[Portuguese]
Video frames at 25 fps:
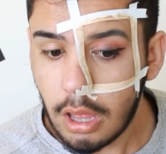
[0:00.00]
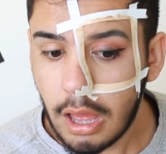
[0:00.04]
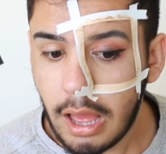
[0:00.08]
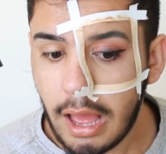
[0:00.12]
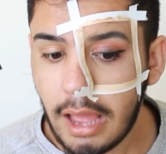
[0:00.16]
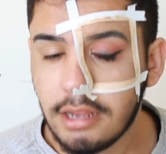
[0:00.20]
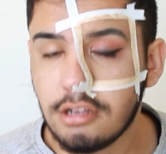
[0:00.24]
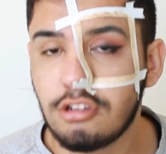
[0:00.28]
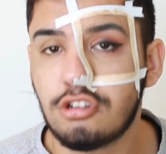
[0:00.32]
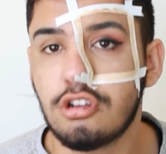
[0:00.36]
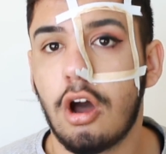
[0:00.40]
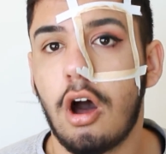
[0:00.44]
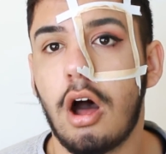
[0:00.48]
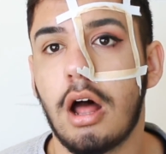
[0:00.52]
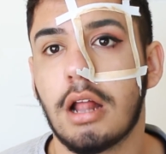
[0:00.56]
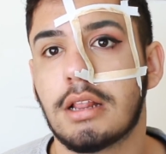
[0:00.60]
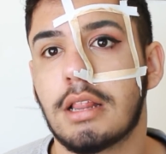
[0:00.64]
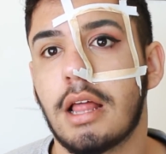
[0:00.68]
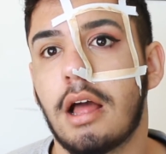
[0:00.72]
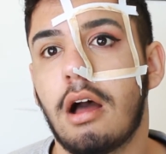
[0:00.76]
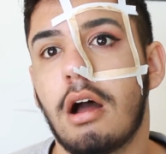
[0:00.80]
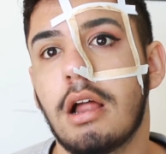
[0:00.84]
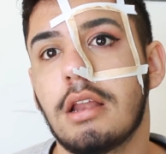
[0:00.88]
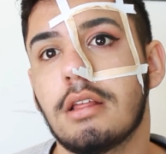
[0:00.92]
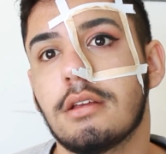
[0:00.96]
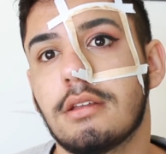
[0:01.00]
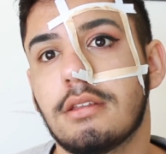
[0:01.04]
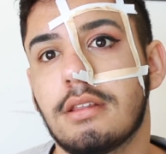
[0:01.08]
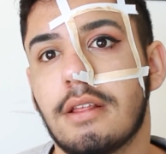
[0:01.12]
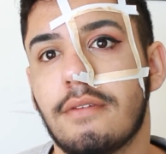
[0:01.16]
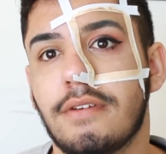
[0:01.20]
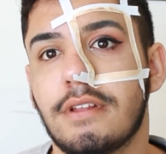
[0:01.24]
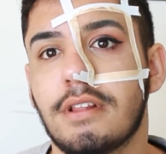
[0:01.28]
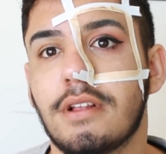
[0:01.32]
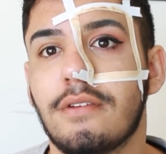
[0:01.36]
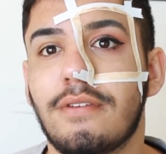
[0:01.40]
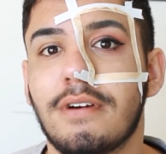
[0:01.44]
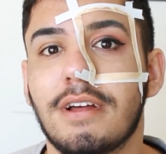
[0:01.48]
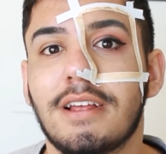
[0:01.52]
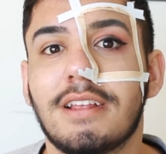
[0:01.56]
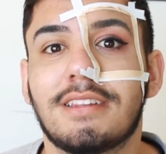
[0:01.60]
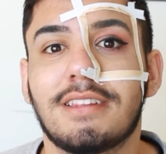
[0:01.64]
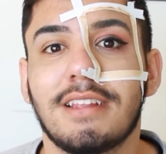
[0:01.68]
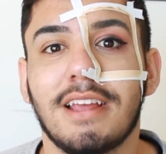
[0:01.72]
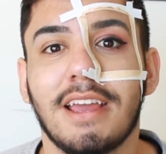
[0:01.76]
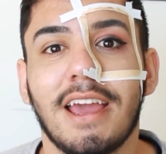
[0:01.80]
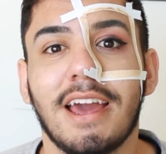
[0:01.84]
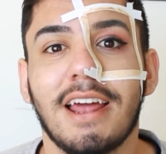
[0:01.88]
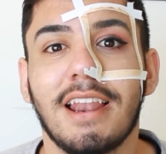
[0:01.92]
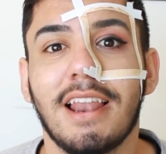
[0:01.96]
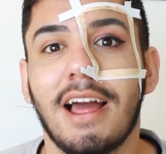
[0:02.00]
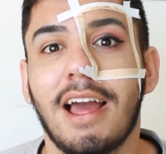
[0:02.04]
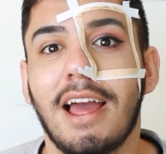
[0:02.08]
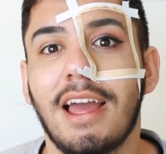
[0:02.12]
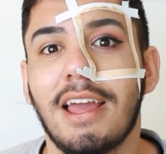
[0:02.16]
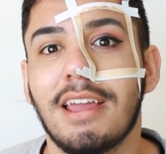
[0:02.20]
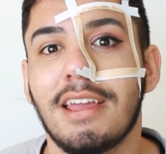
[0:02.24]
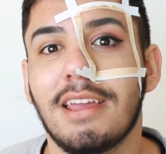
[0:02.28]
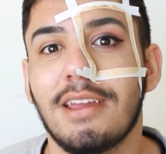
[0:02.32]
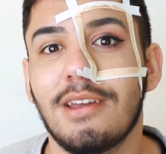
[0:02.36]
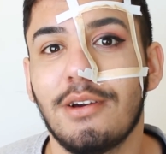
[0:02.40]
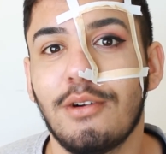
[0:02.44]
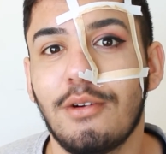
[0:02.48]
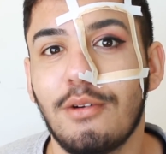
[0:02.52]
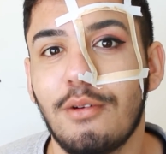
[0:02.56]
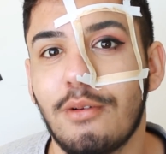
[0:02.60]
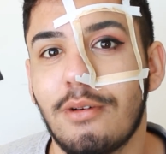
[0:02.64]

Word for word: Ai, idiota, olha o que você fez a fazer. Ela riu.